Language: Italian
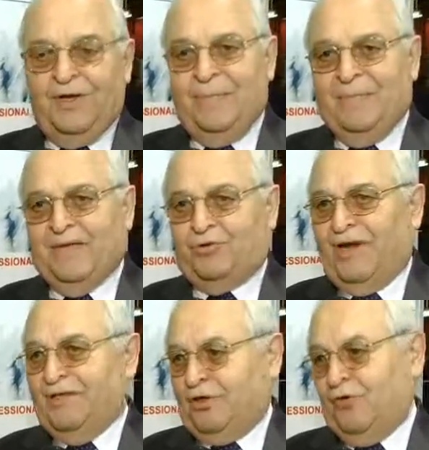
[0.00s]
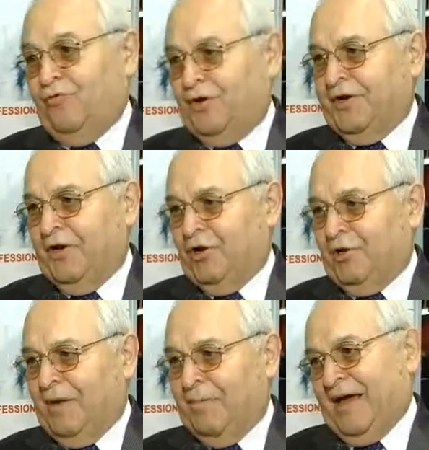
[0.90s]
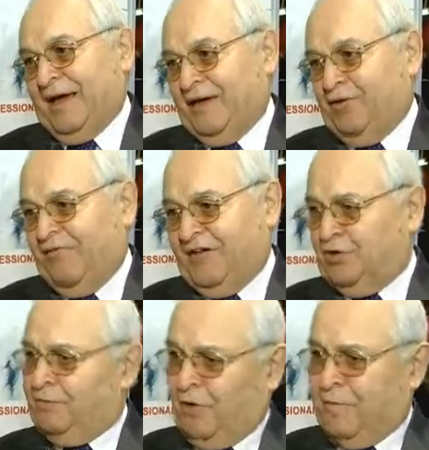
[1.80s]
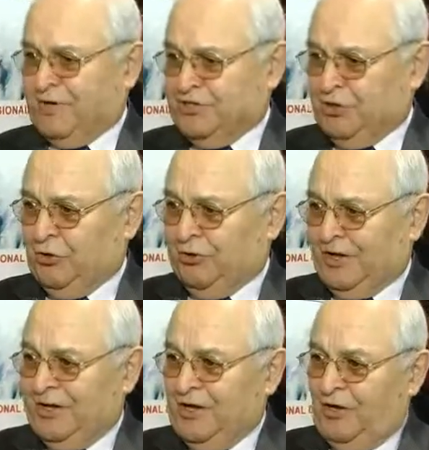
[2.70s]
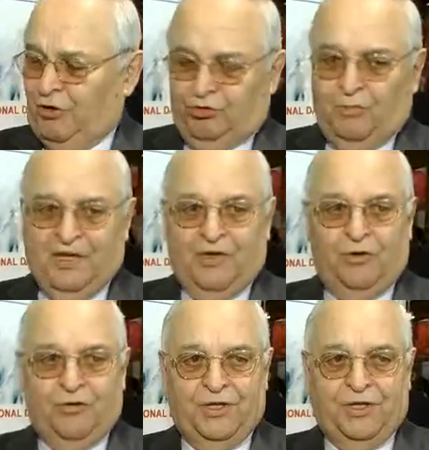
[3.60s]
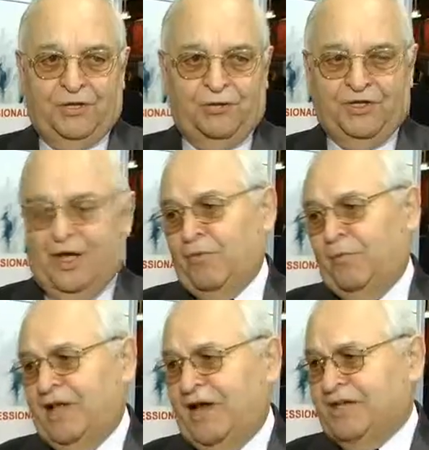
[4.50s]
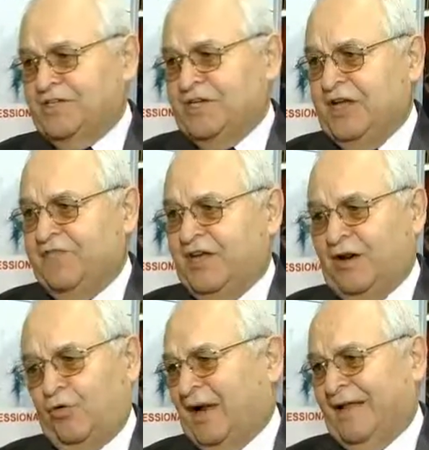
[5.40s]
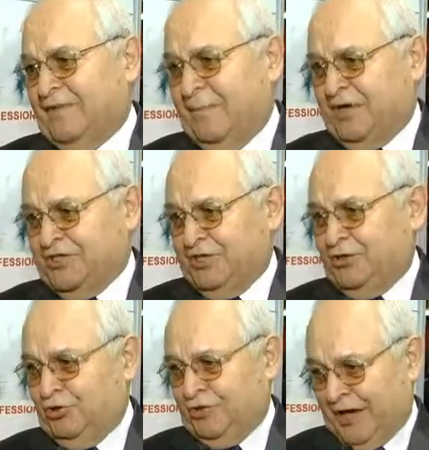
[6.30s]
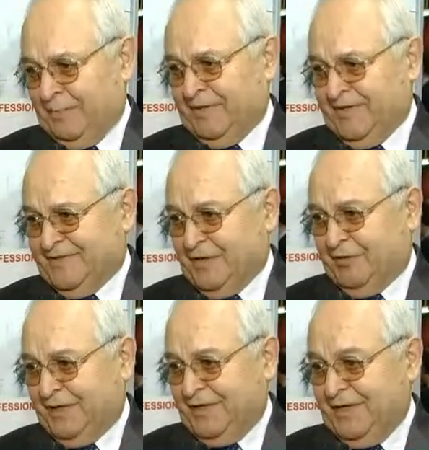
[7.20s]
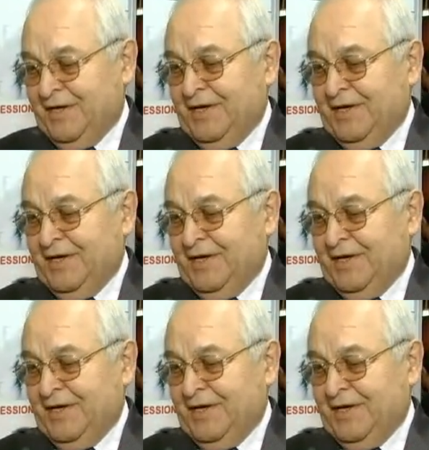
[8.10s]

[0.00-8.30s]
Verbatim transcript: l'impianto elettrico fuori norma, beh credo faccia un po' impressione. 8 milioni di unità immobiliari significa il 40% mercato delle abitazioni.